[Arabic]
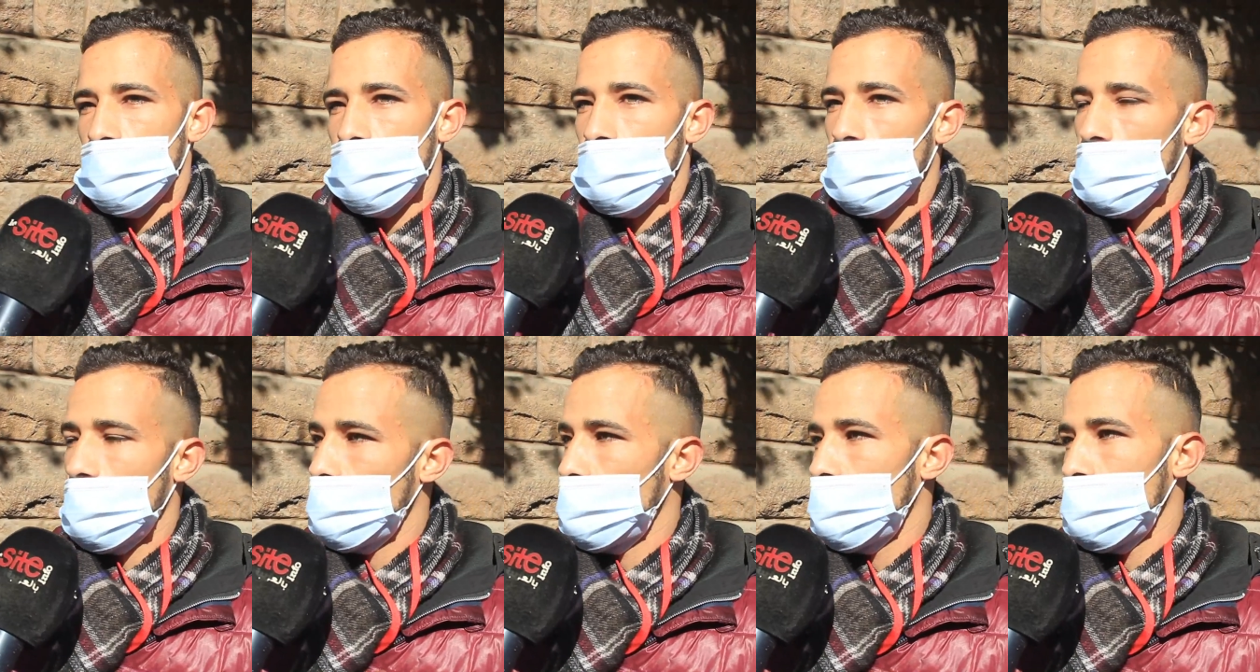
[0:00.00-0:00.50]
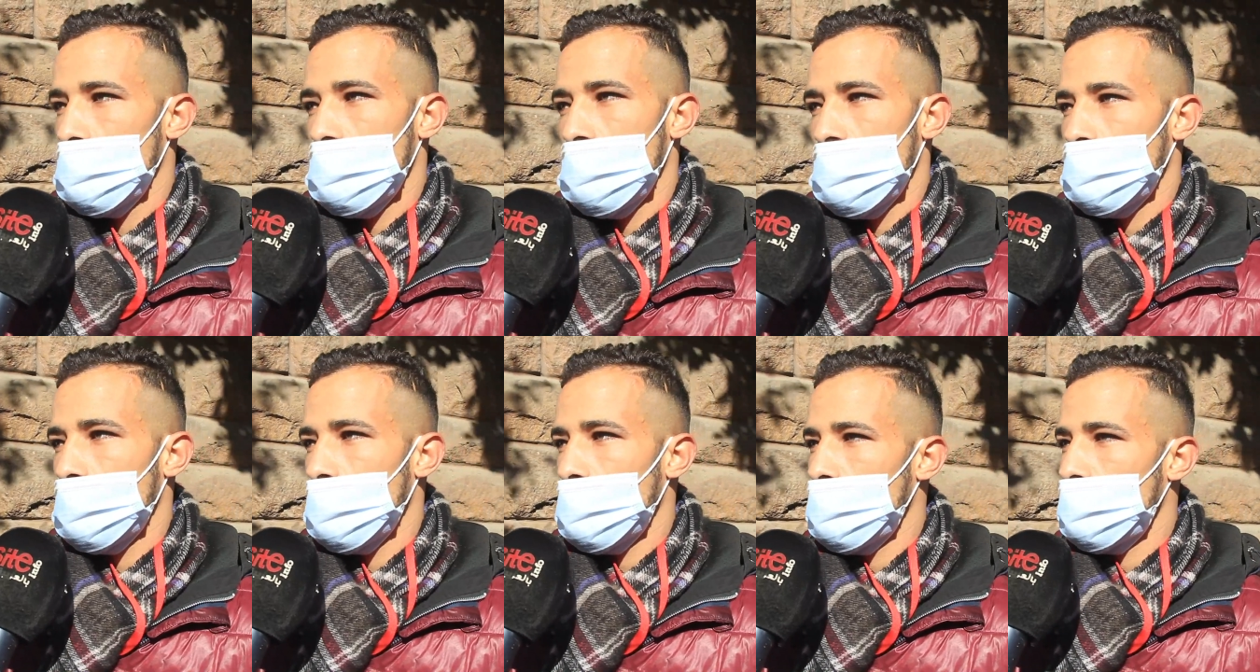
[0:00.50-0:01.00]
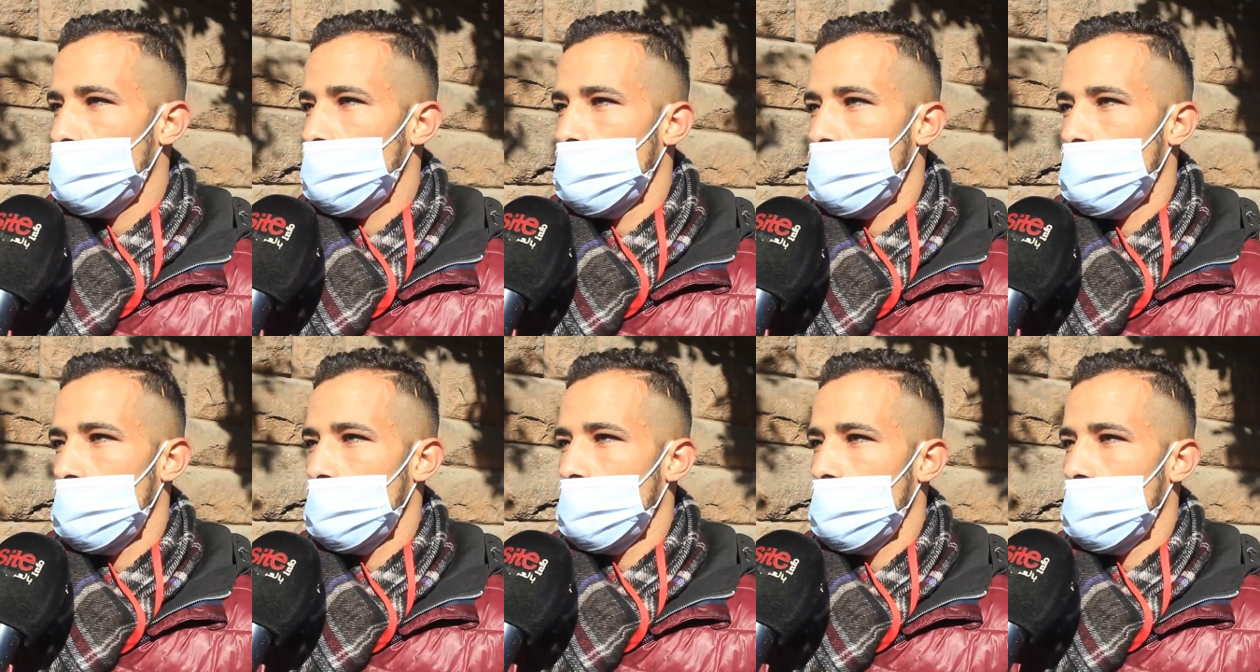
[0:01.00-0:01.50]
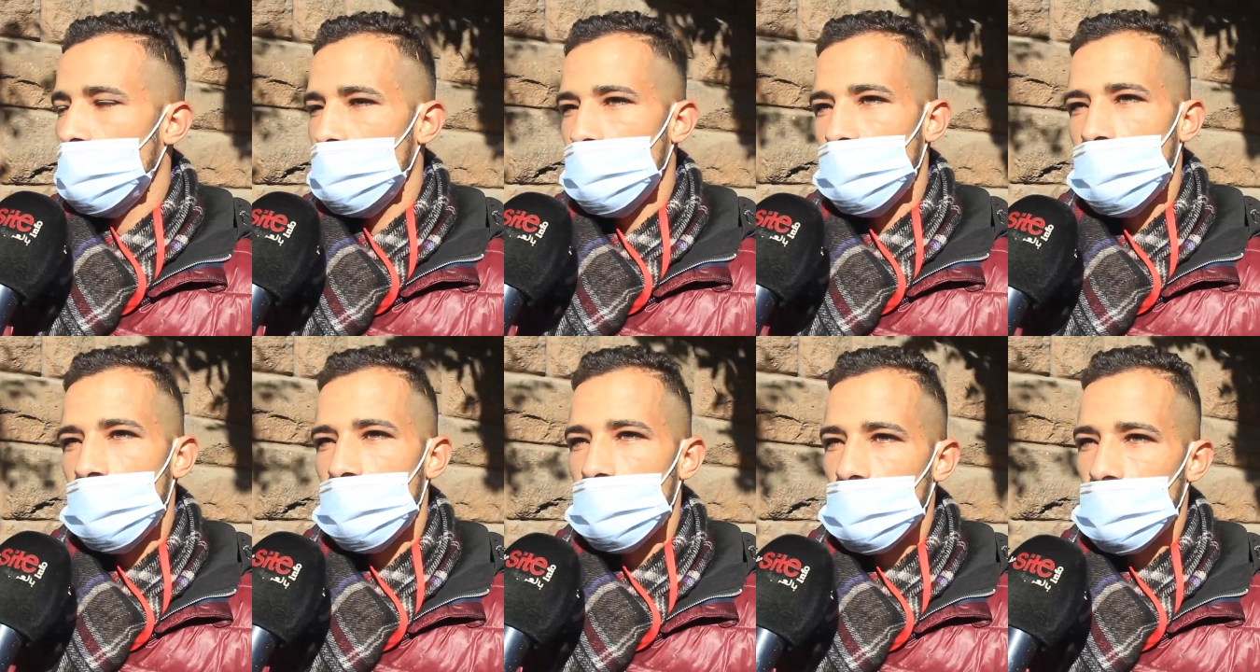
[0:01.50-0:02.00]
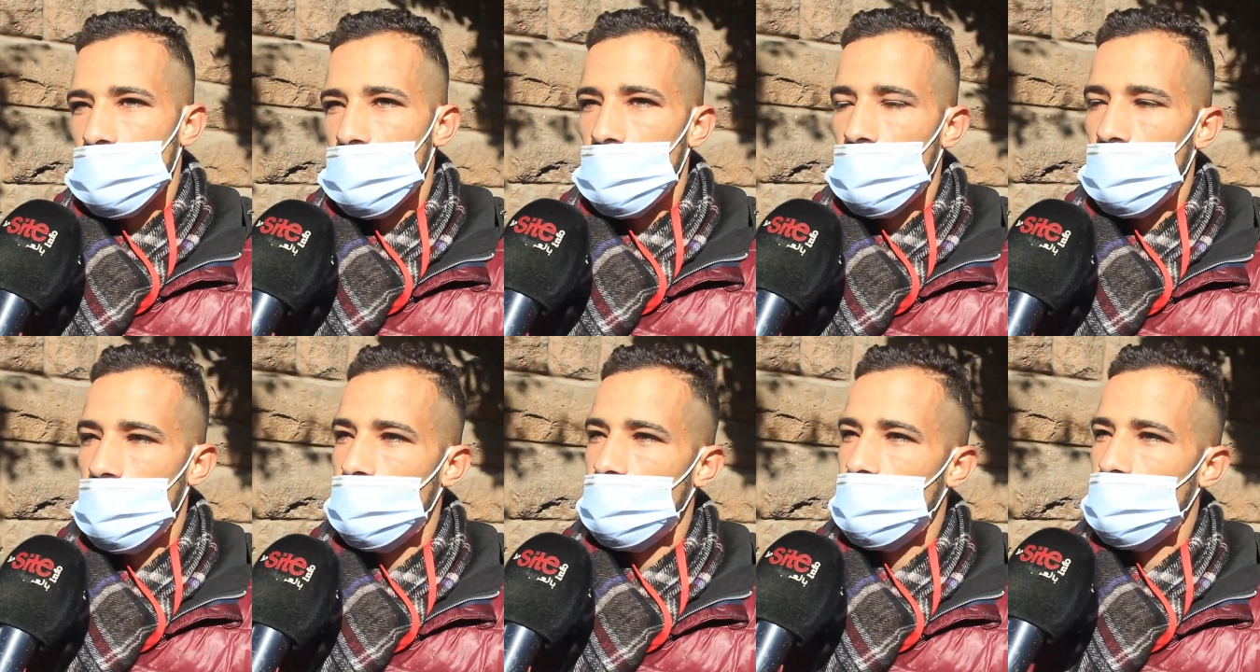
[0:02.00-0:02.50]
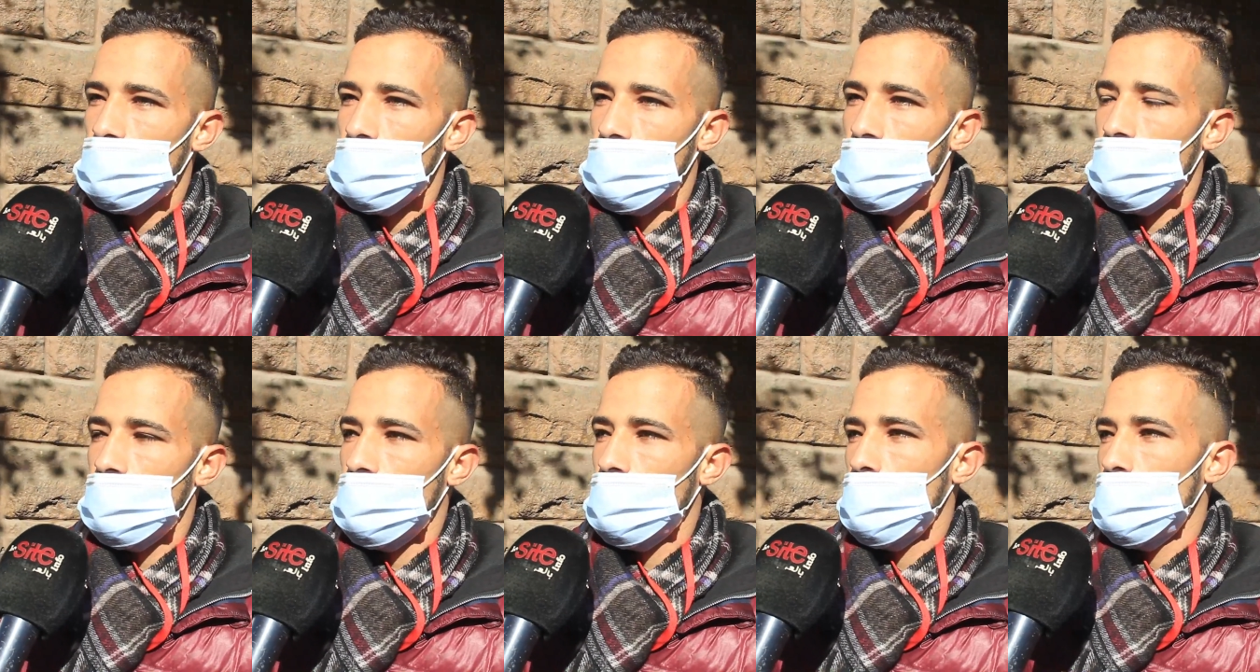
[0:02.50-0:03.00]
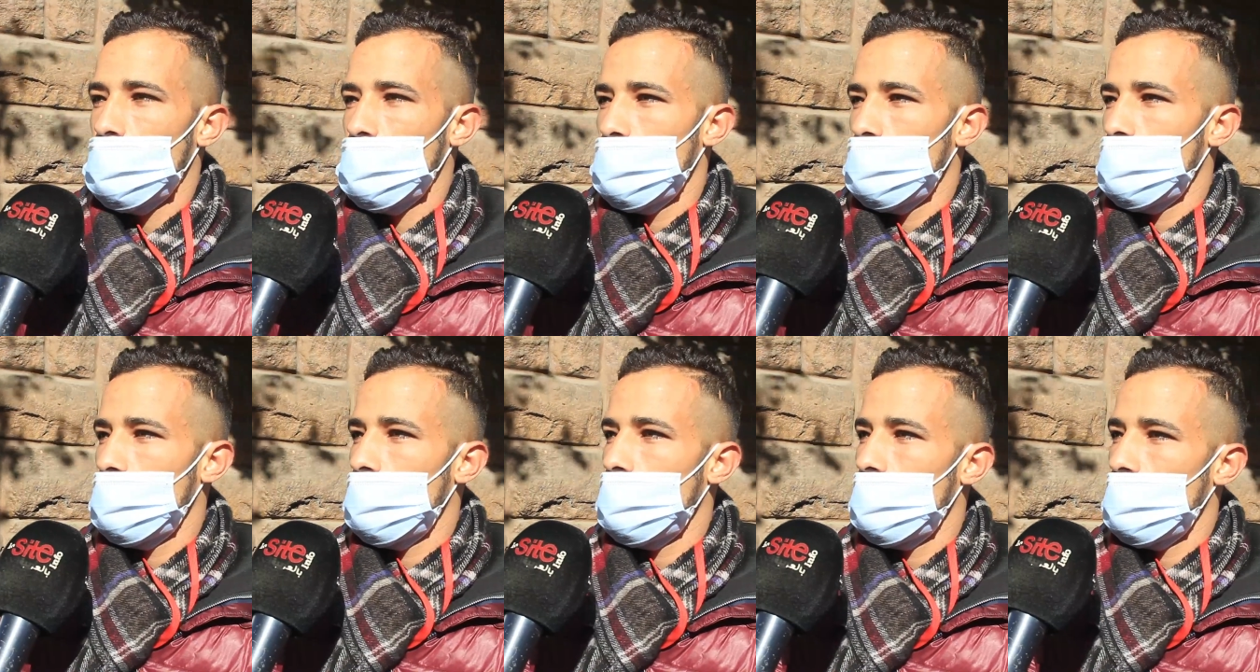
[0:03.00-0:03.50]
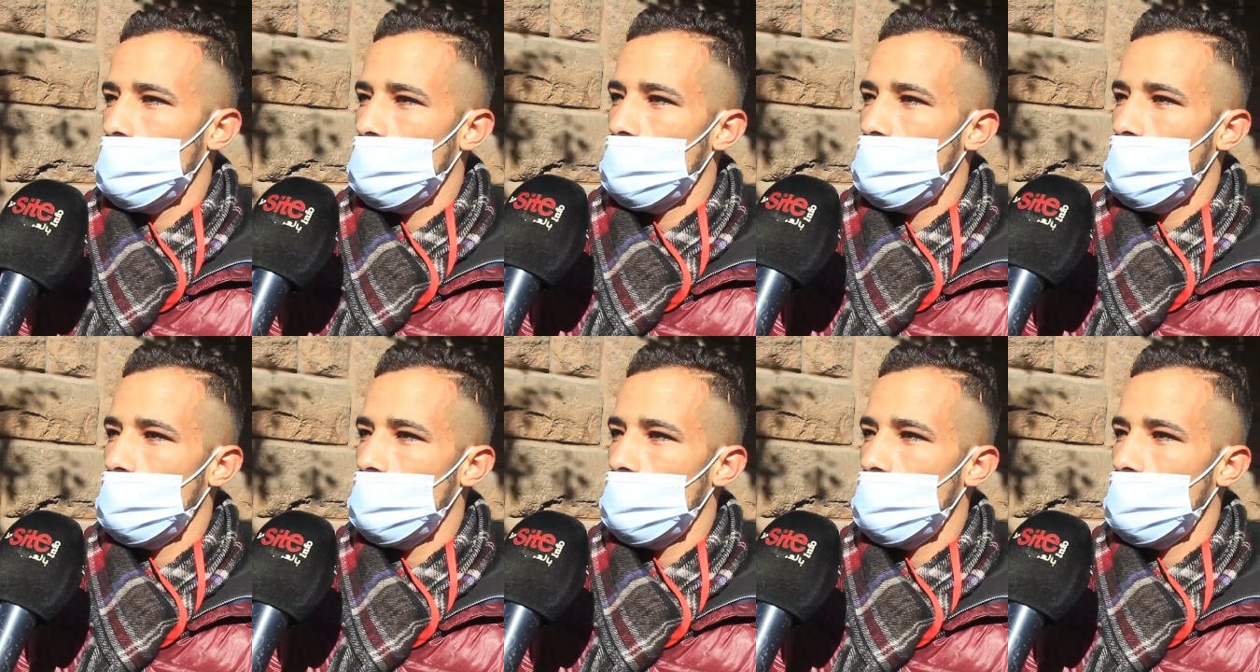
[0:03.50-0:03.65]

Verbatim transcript: ما عنديش ديبلوم انا فنان تشكيلي فهمتيني و